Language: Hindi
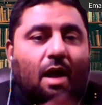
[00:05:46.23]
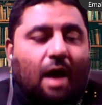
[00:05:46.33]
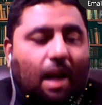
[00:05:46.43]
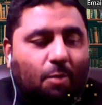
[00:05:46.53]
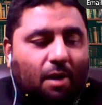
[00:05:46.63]

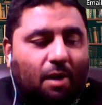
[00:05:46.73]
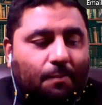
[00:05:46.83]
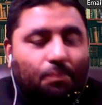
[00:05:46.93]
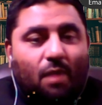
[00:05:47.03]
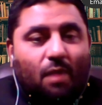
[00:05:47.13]
आप और हम
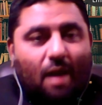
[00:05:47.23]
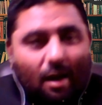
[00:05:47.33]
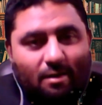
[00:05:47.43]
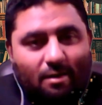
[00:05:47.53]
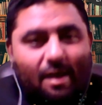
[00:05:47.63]

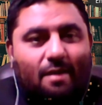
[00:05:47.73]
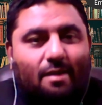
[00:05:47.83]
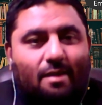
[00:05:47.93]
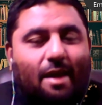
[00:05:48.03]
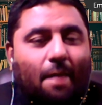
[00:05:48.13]
हाजिरियाँ देते
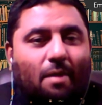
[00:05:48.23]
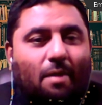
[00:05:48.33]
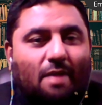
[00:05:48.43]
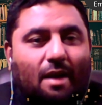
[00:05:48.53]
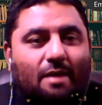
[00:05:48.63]
हैं
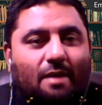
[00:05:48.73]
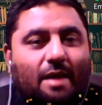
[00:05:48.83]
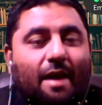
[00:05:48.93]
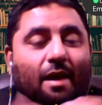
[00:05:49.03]
माशाल्लाह चाहे